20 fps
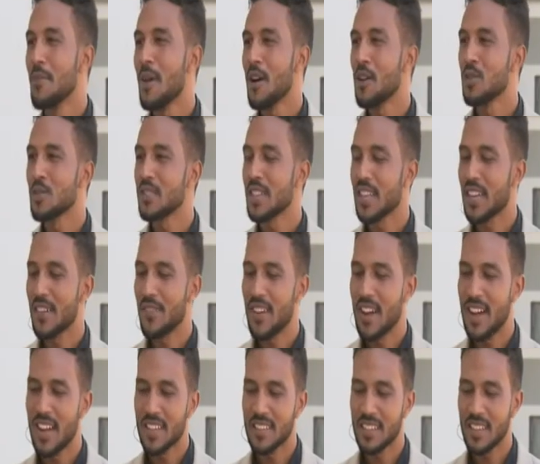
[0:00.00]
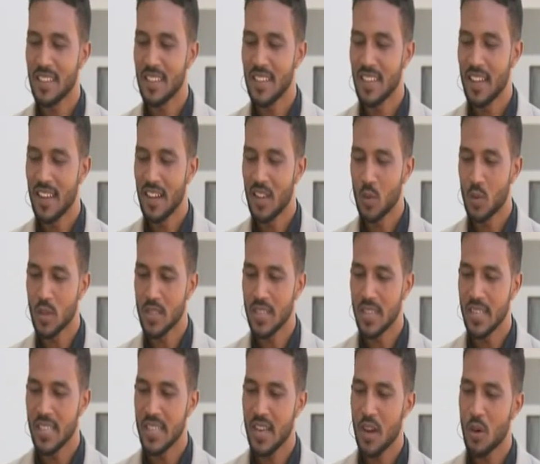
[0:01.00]
يخص الكفاءات
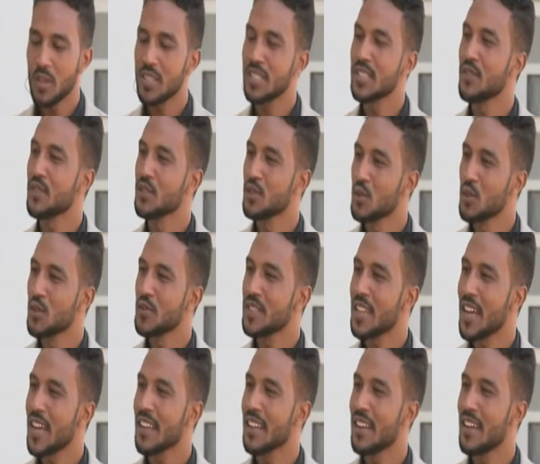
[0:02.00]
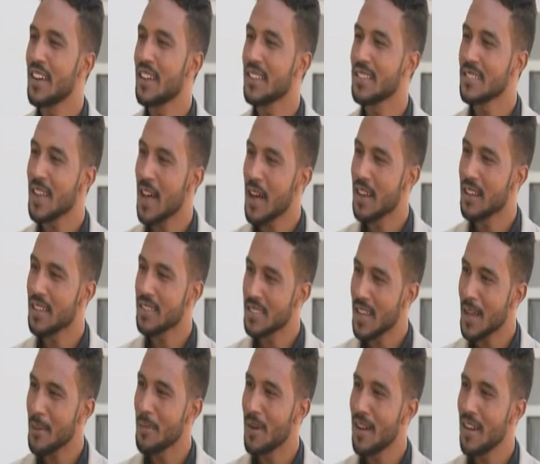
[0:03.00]
الوطنية ونحن في ظروف آه، آه،
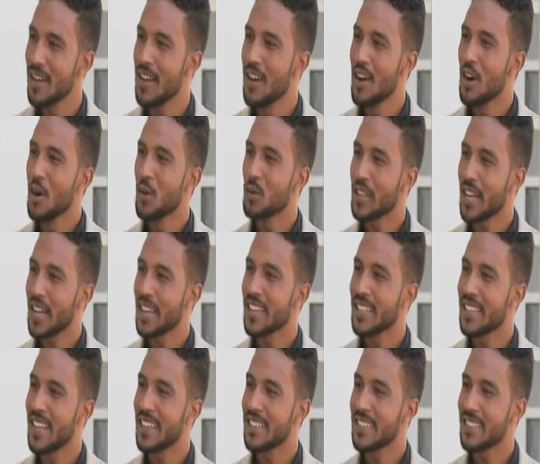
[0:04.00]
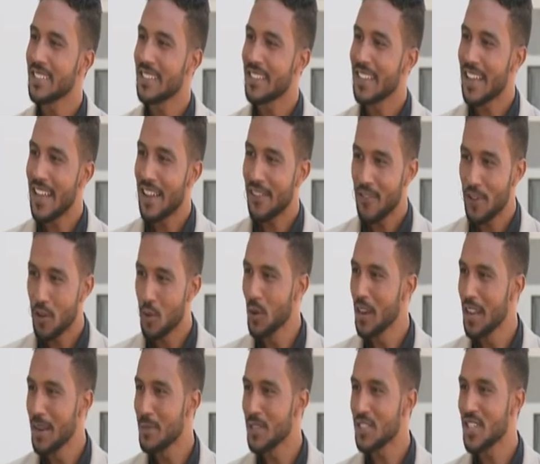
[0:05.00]
صعبة وتعقيدات في كل
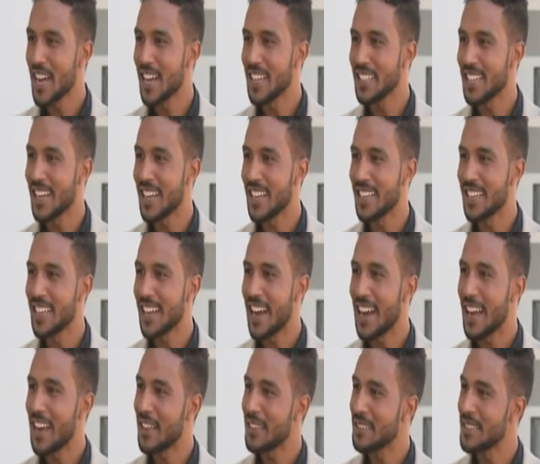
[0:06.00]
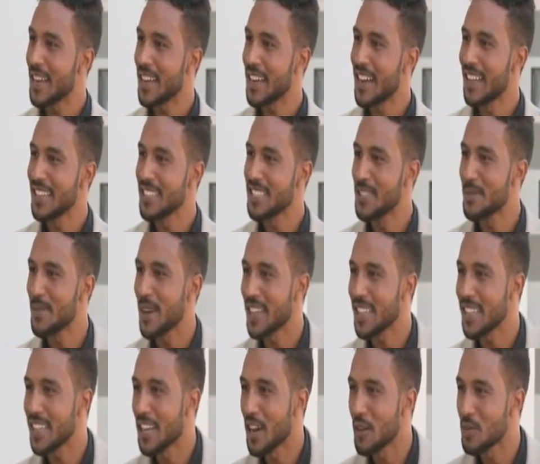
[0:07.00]
المشاهد يعني اذا كان
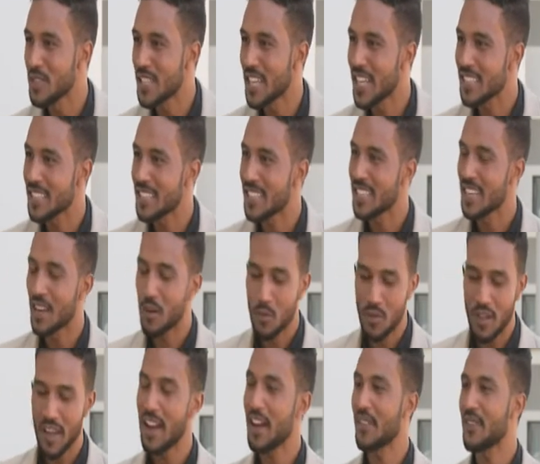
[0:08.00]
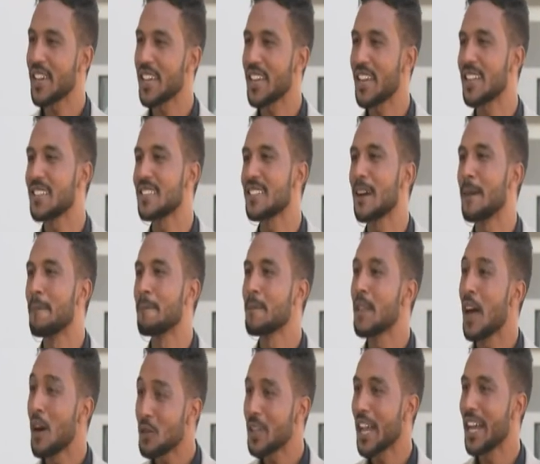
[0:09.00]
اجتماعيا او سياسيا او ثقافيا حتى
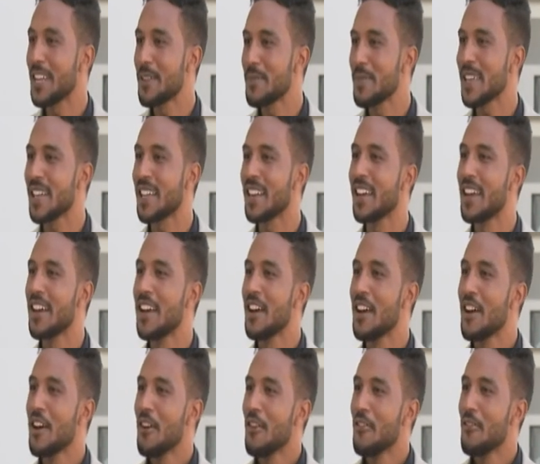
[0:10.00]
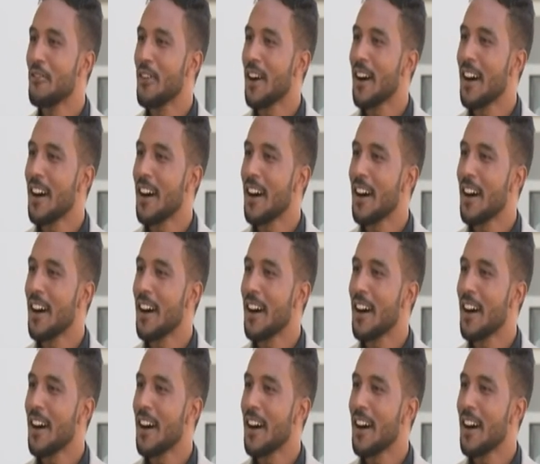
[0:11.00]
او تعليميا ف